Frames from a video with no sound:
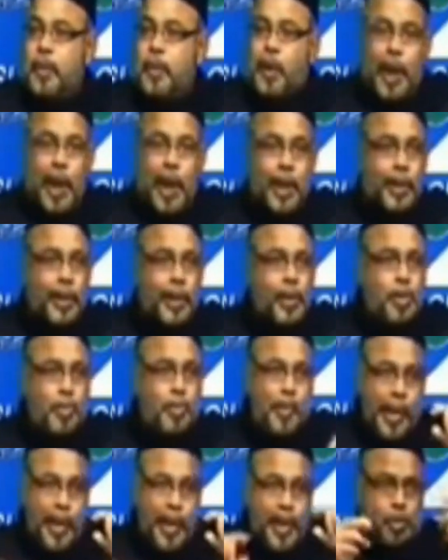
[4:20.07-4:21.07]
और आखिरी
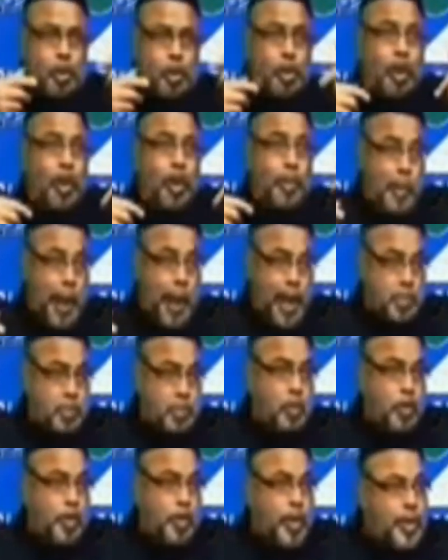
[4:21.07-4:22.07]
जुमला यानी क्योंकि
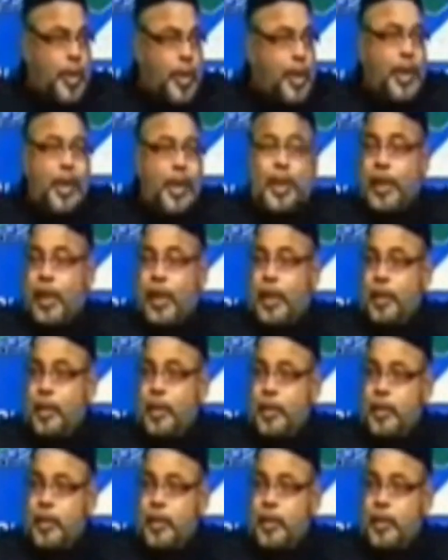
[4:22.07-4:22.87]
बात मुख्तसर करना